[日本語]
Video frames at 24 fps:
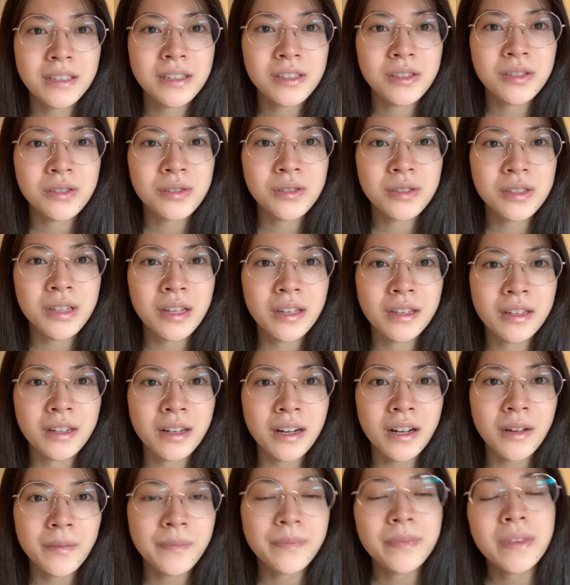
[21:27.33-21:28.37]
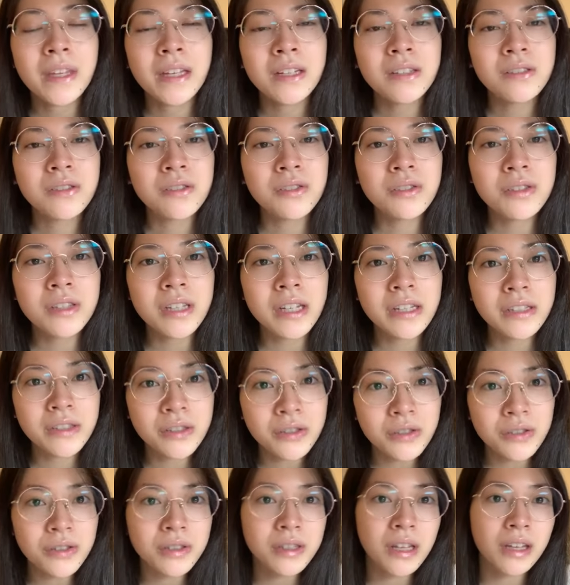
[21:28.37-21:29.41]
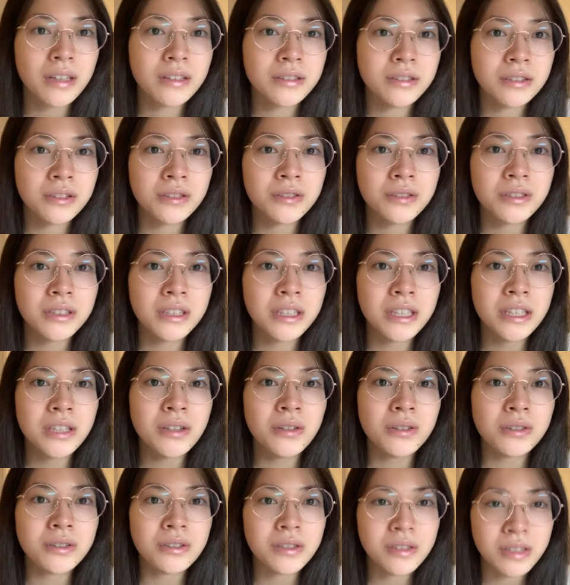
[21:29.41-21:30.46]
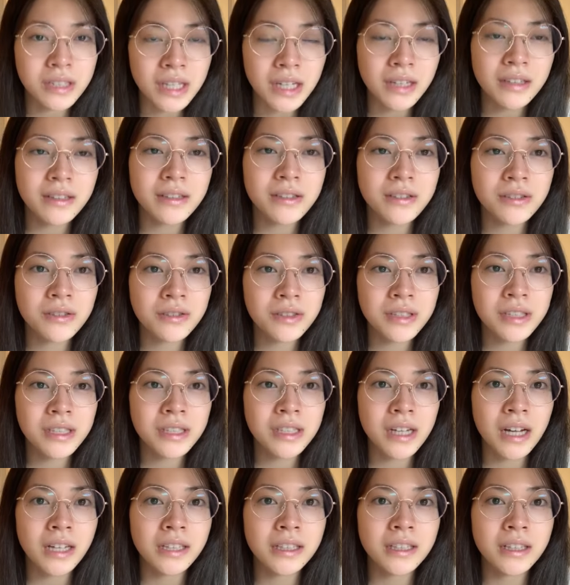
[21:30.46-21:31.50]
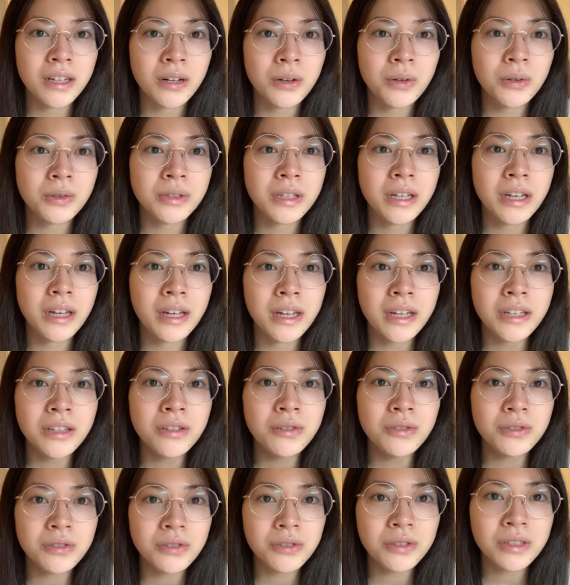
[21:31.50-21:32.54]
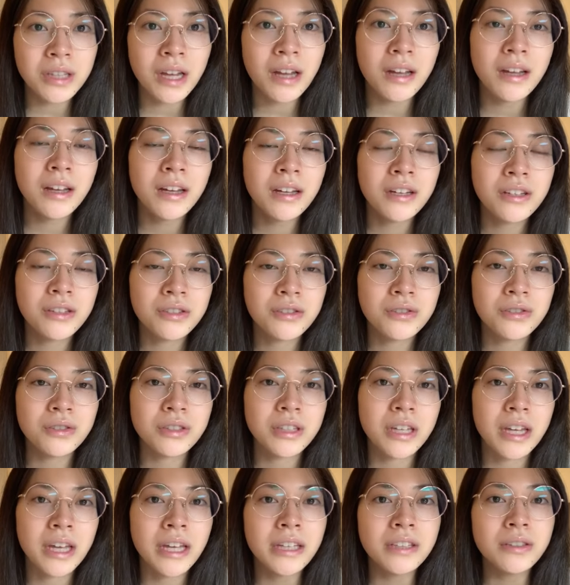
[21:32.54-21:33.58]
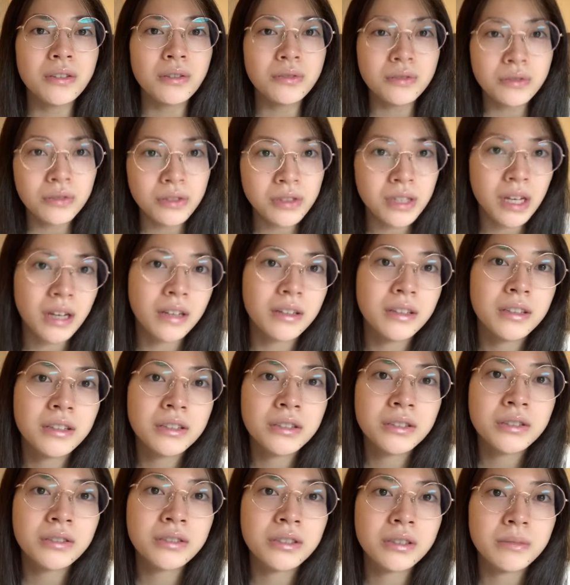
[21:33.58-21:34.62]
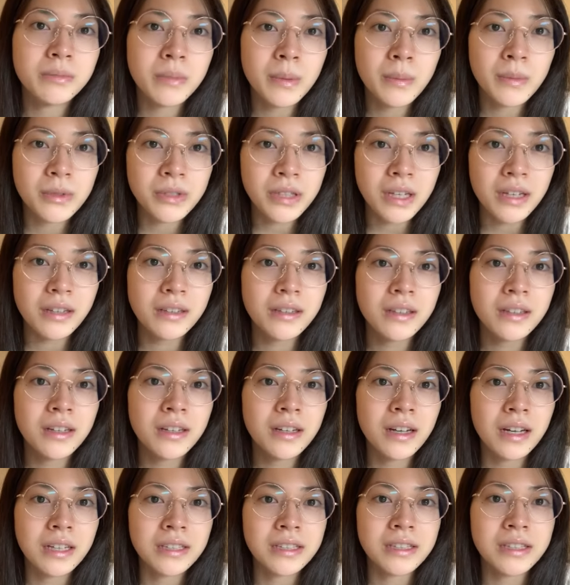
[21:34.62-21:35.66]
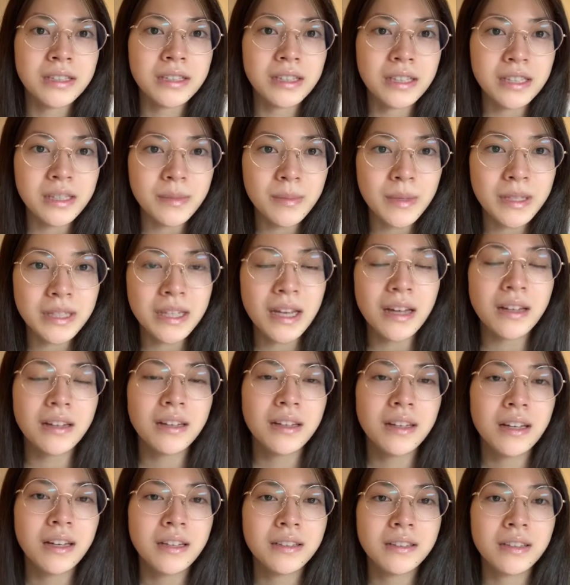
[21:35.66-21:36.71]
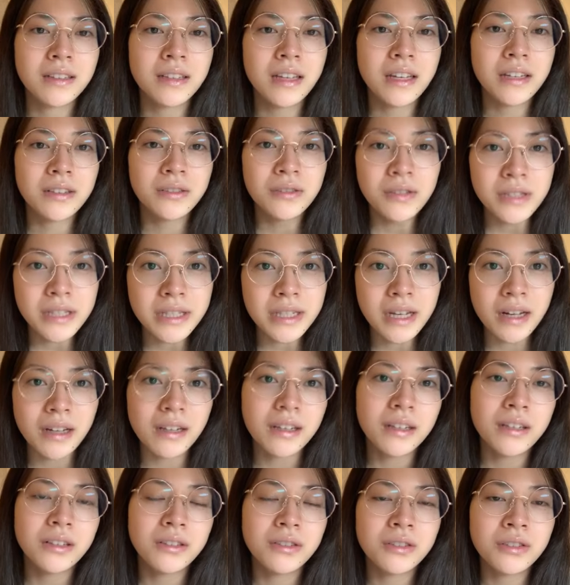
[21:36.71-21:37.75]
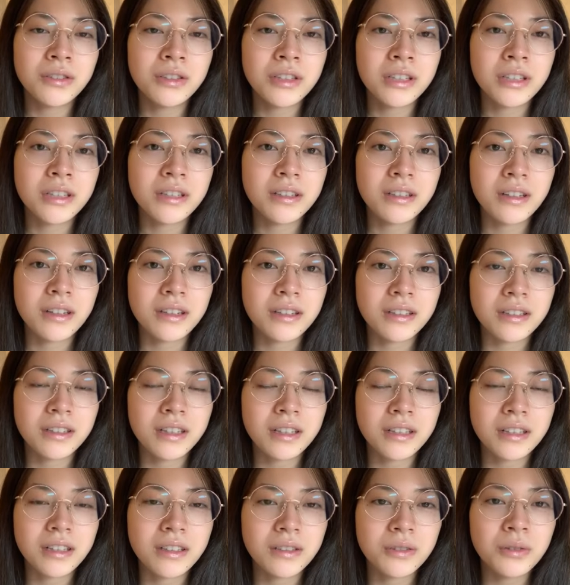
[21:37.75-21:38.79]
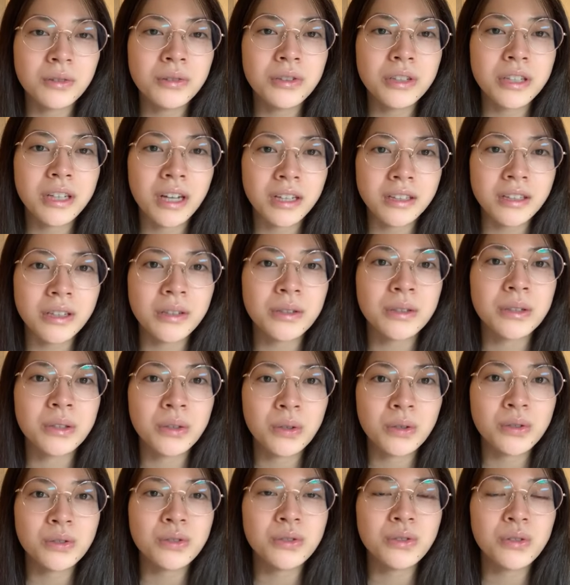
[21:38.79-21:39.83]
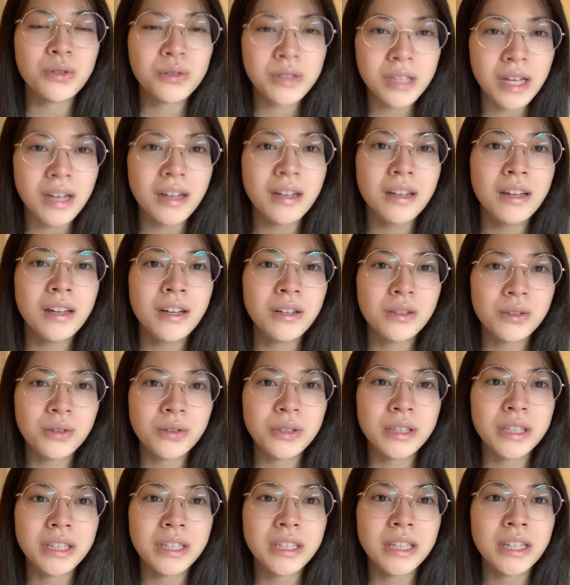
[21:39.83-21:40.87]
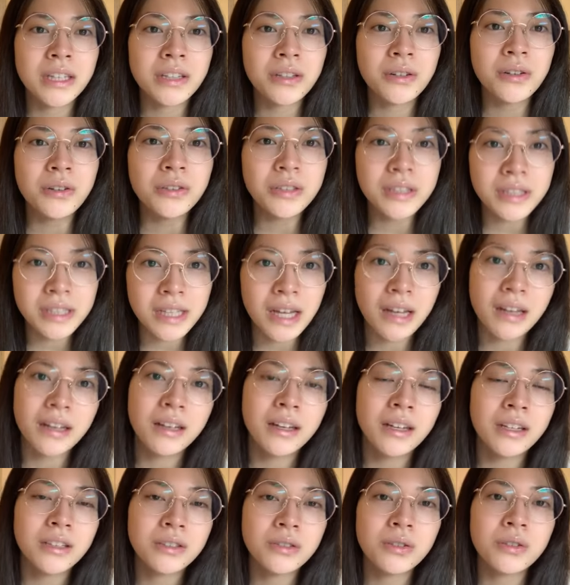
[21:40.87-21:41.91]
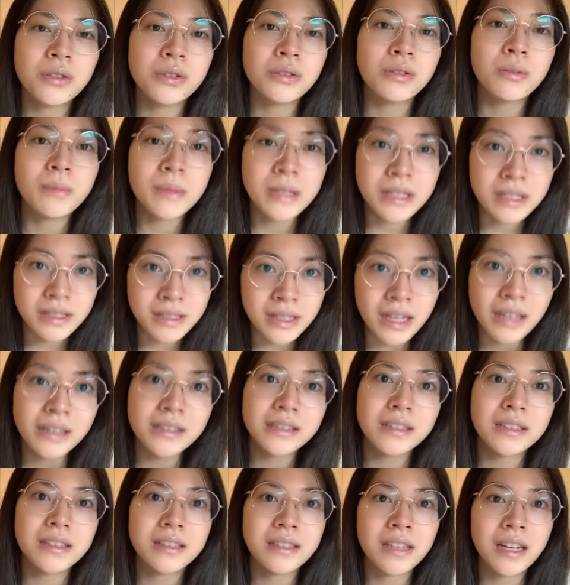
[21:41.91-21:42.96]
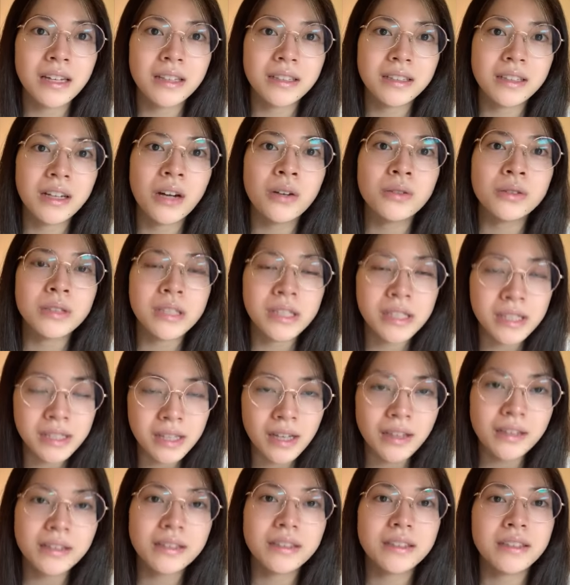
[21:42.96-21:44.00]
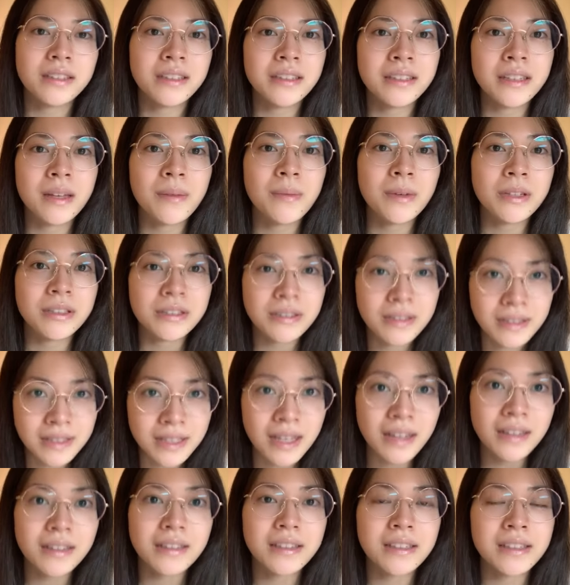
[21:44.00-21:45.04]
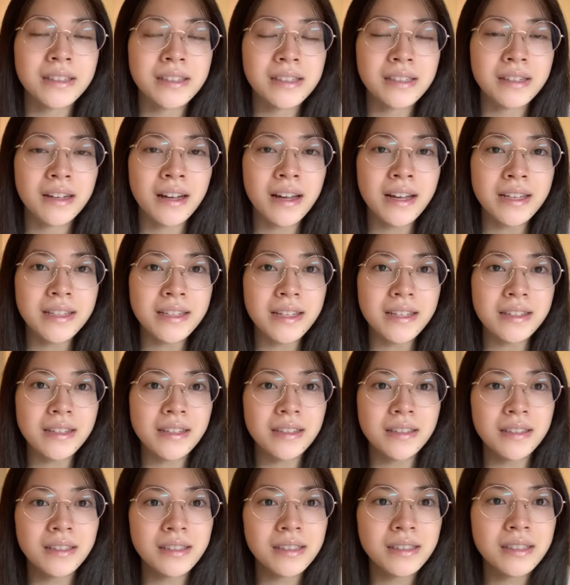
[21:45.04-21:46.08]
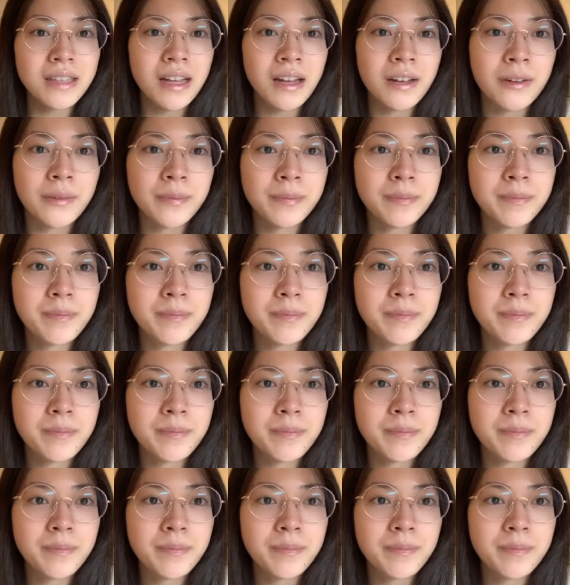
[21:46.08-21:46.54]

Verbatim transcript: 13位から「13位スーさん12位ひろくんさん11位あきら方言営業中さん10位エイトウッドさん9位ももさん8位夏目さん7位るいちゃん 6, 位あ6位片栗小十郎さん5位飯田博之さん4位ロミツさん3位ガオリーさん2位玉国さん1位がはやちゃんさんでした